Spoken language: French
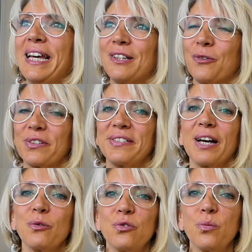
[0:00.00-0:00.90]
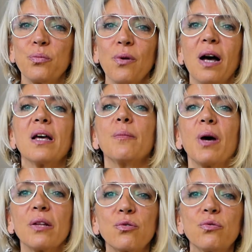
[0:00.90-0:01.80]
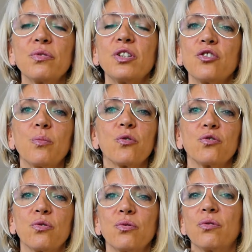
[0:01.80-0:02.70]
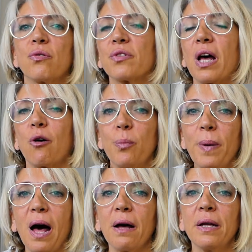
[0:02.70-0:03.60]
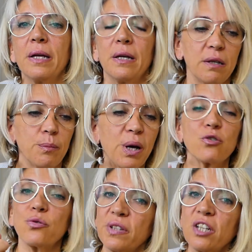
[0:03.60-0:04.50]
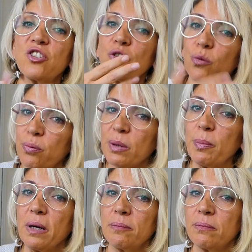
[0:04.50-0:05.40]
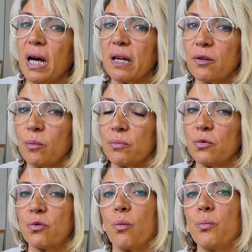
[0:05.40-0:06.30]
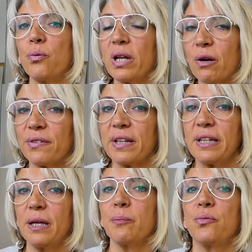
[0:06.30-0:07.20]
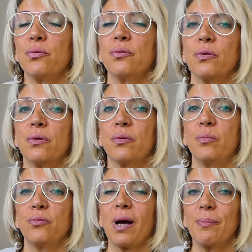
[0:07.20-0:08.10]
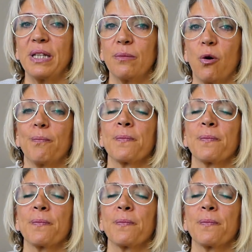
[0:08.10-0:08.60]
Donc ça coûte deux points. Et ben du coup, si j'en mange deux dans un repas, et eh ben, je sais que j'ai deux points de pain, par exemple. Donc on peut les renseigner plus rapidement.